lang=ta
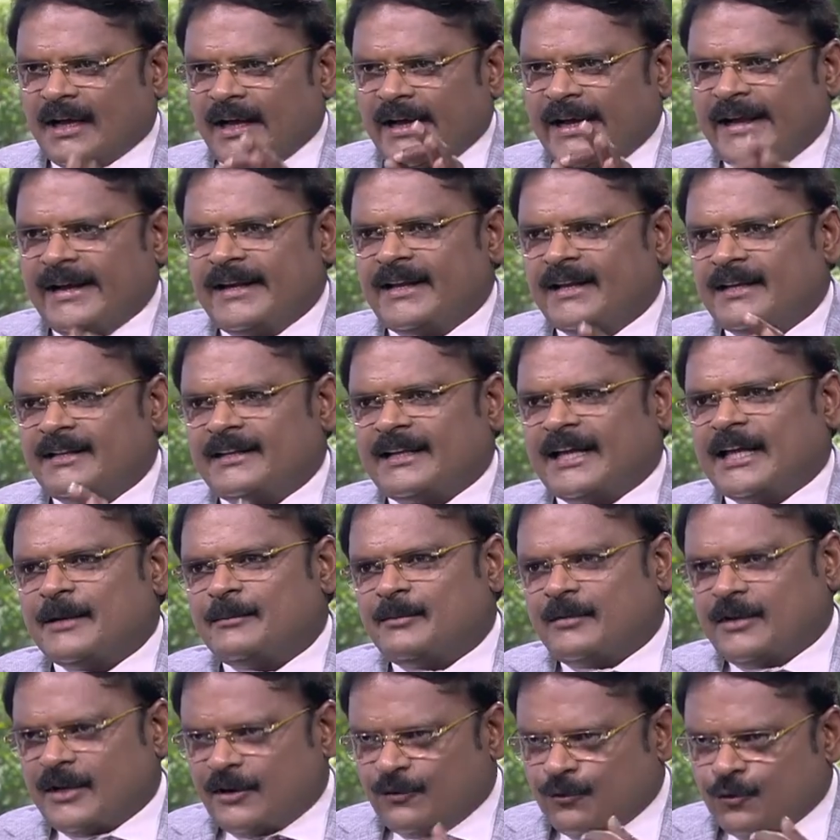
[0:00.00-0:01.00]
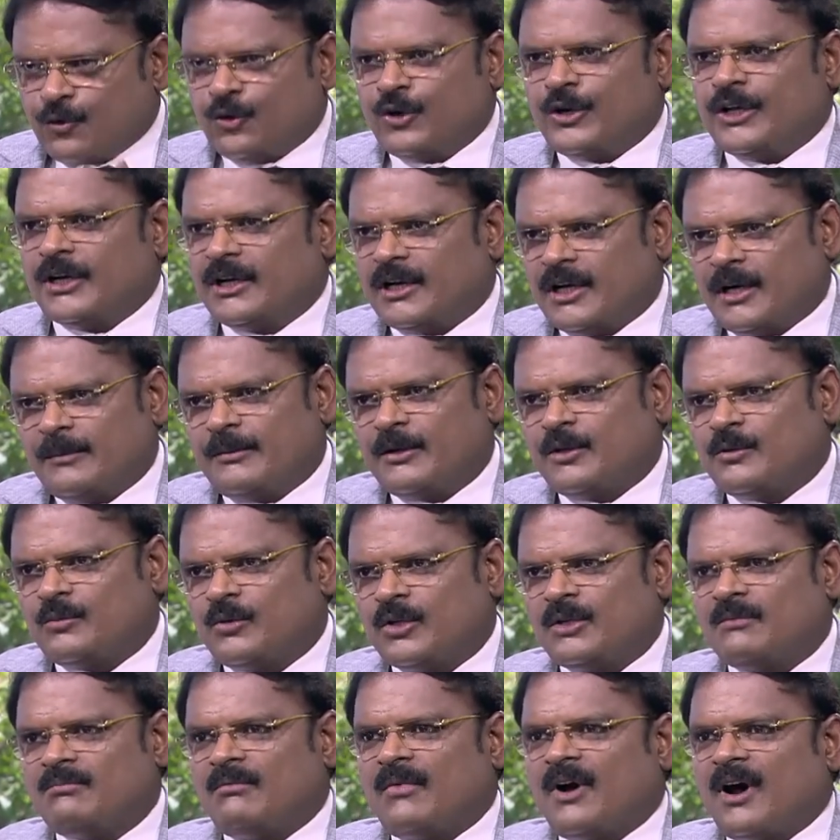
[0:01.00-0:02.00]
ஐடியல் டைமிங்காக ஃபுட்டு அப்படின்னும்
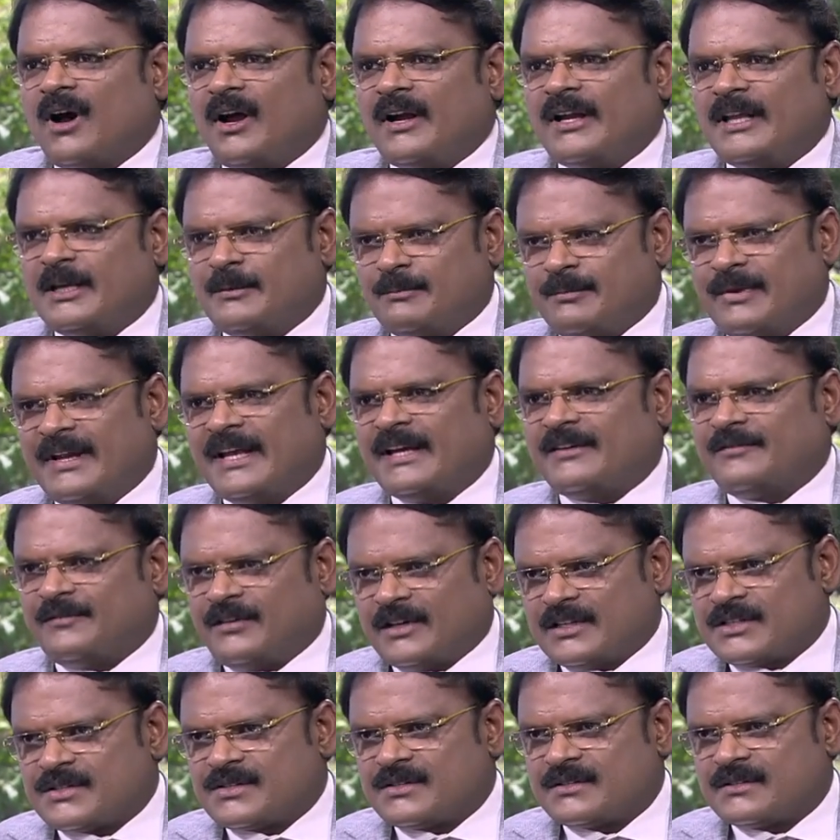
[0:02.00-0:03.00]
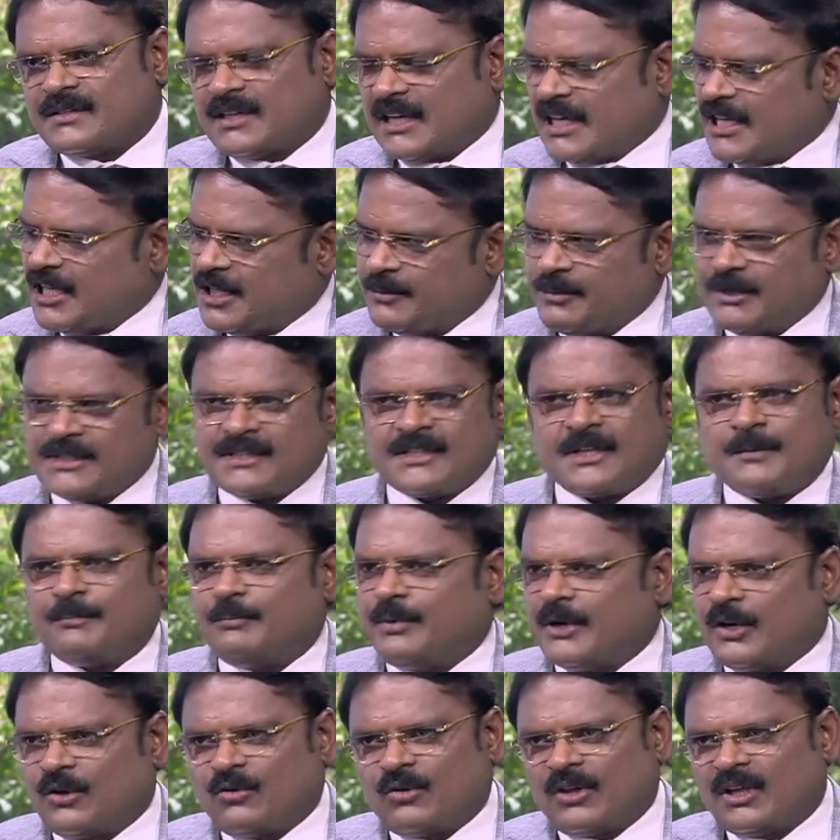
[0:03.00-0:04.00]
போது மார்னிங் பிரேக்ஃபாஸ்ட் கண்டிப்பாக
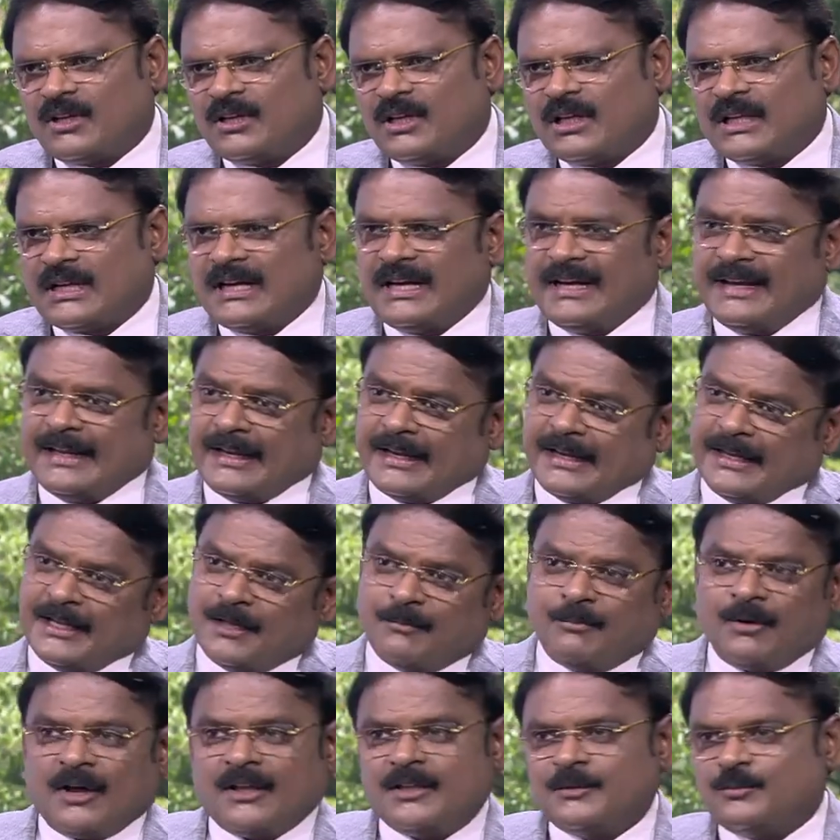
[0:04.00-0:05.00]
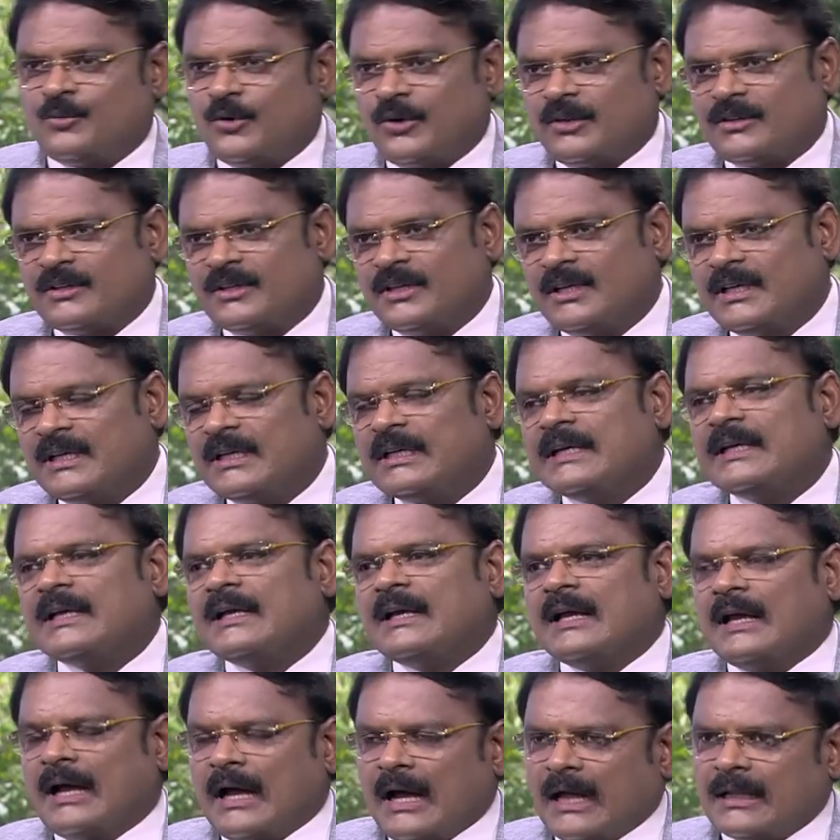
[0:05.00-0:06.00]
ஸ்கிப் பண்ணக்கூடாது அதனால் நிறைய பாதிப்பு வருது
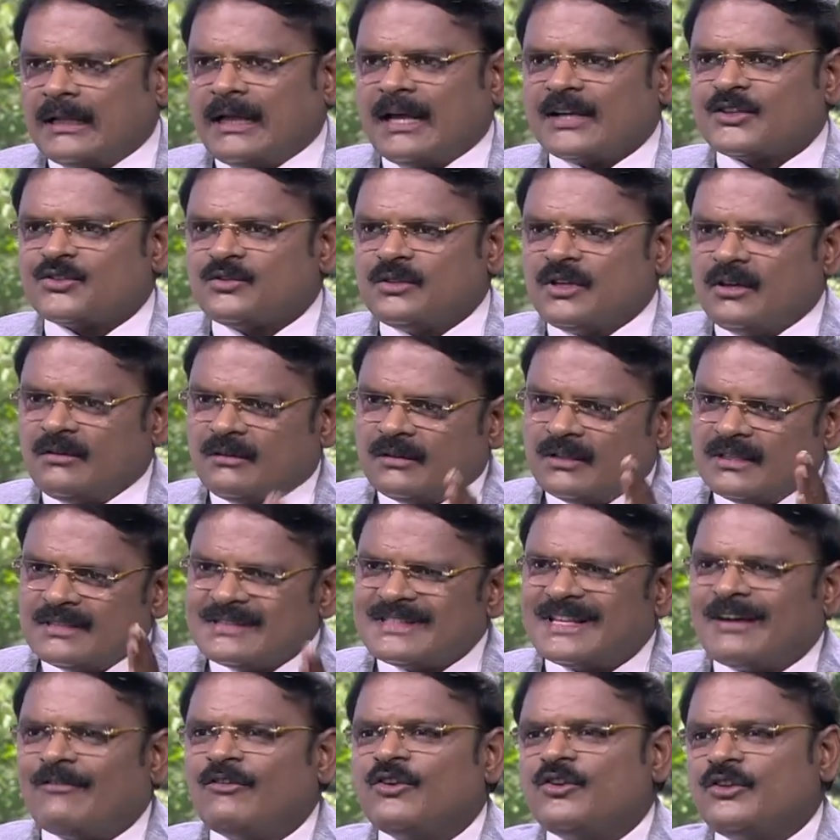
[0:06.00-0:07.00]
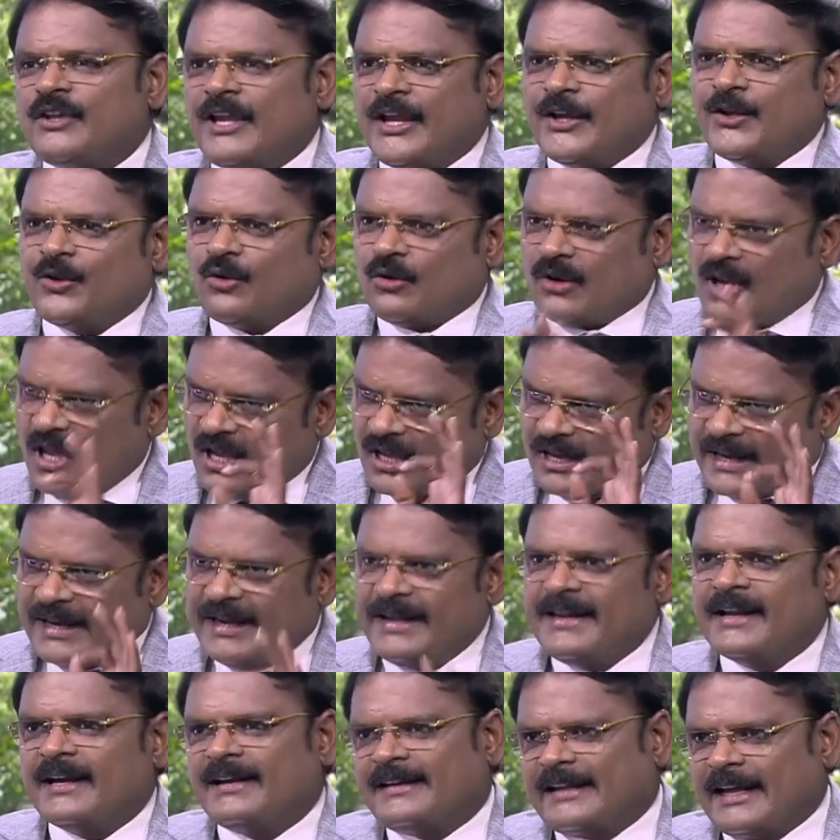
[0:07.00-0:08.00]
அது ஆக்சுவலாக வந்து செவன் டு எயிட் ஓ கிளாக்
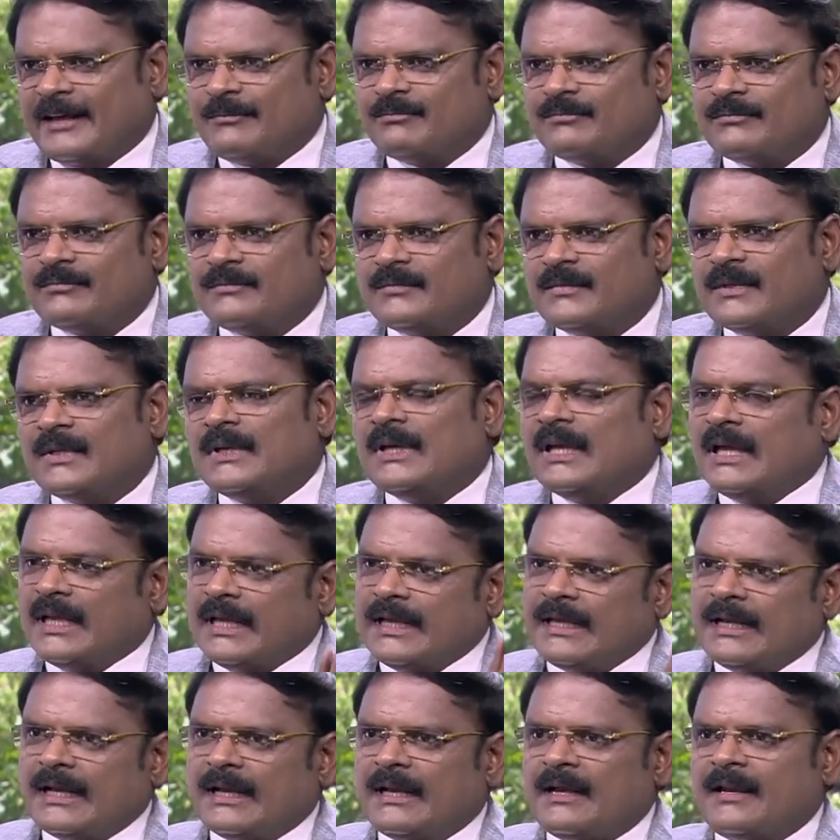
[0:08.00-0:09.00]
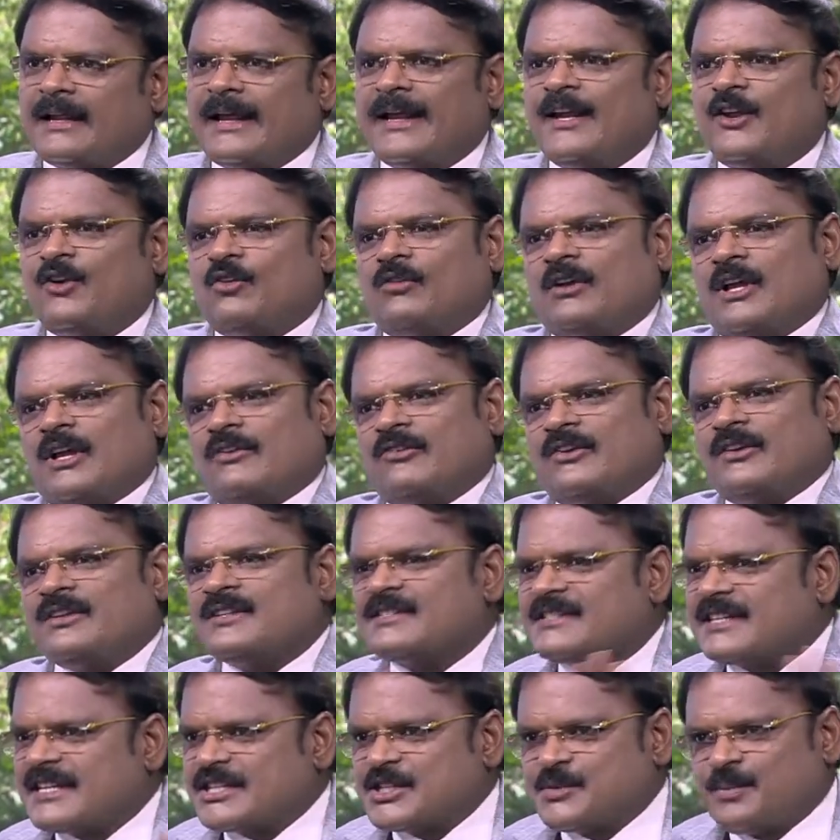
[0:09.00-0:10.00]
ஐடியல் டைம் இல்லைனா நைன் ஓ கிளாக்
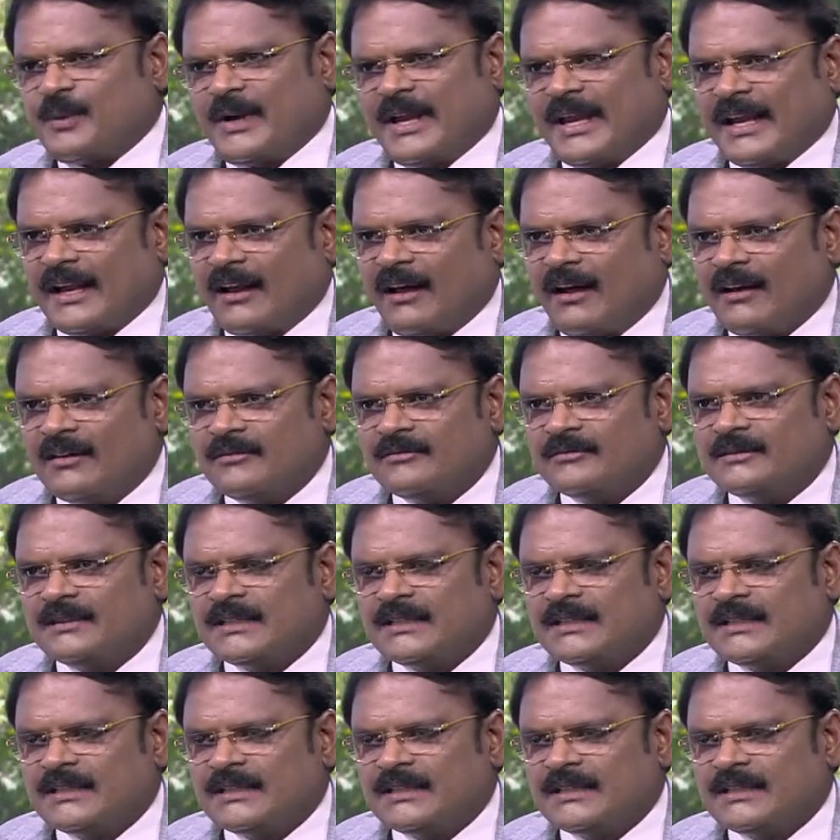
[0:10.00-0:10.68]
வரைக்கும் ஸ்ட்ரெச் பண்ணிக்கலாம்